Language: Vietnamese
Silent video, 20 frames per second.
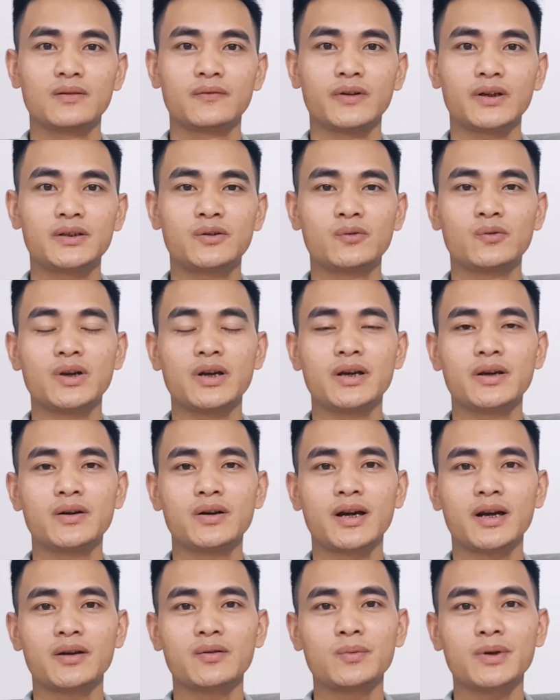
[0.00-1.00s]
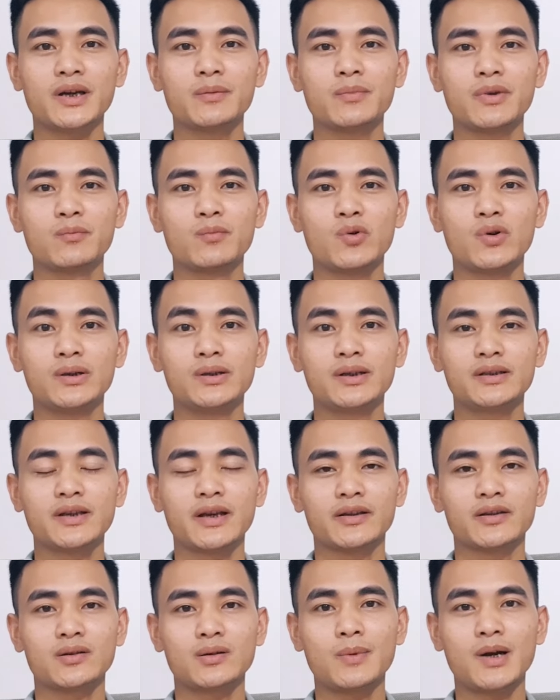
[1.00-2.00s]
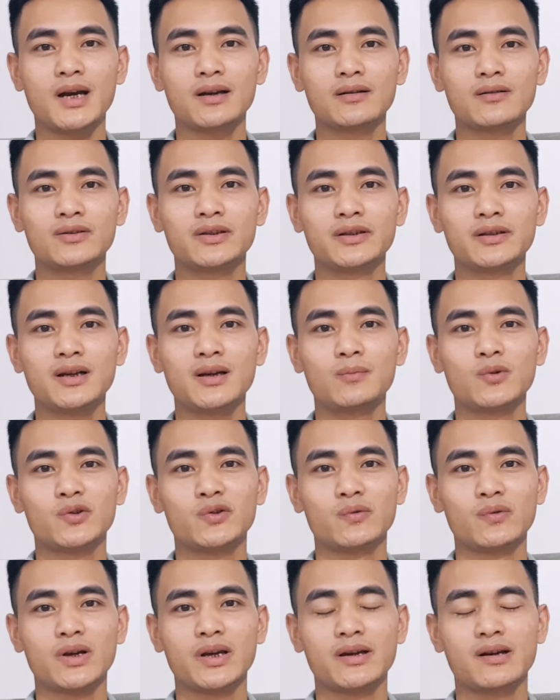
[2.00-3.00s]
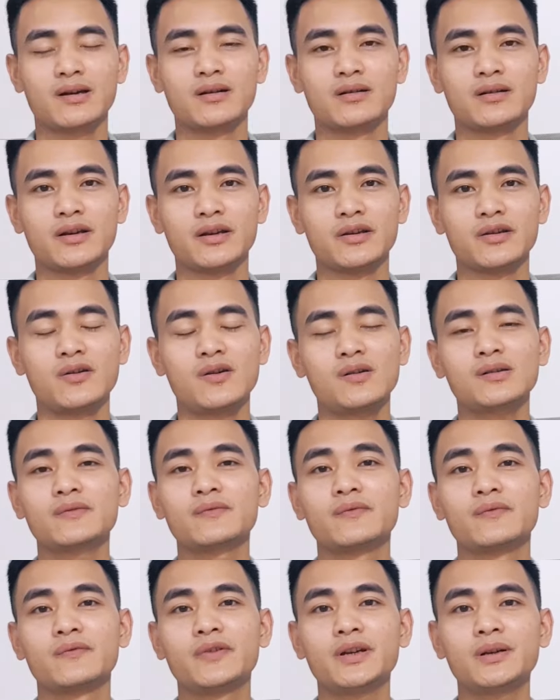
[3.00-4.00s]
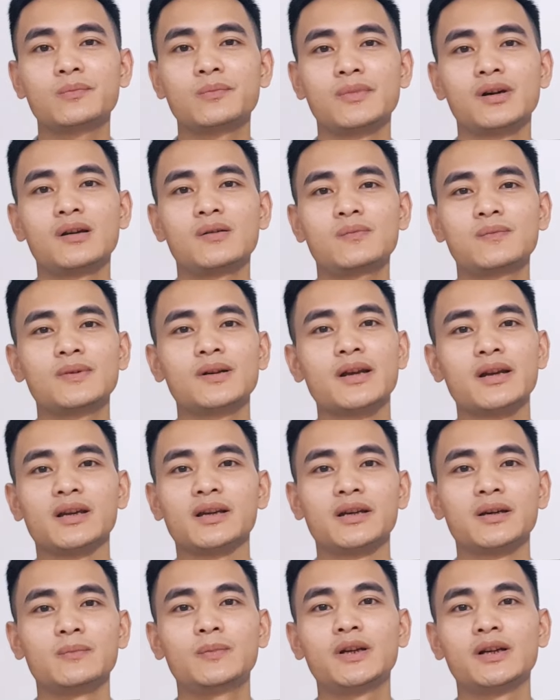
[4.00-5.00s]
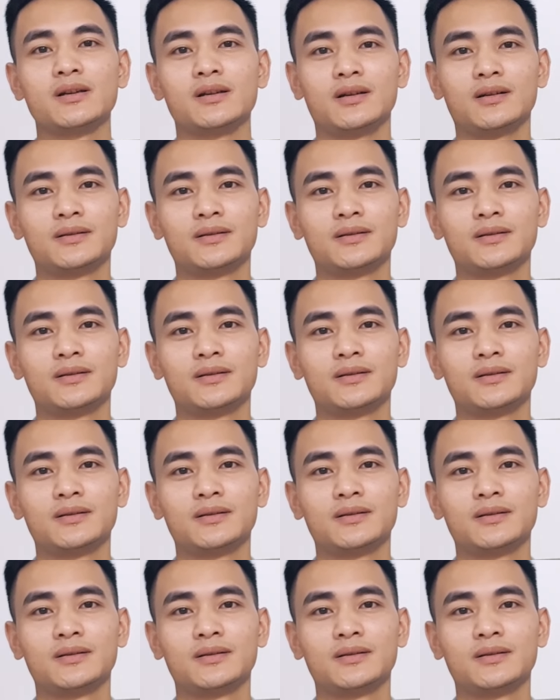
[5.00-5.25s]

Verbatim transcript: và chủ đề ngày hôm nay mình muốn chia sẻ cho các bạn đó chính là một chủ đề cực kỳ hot viết blog để kiếm tiền.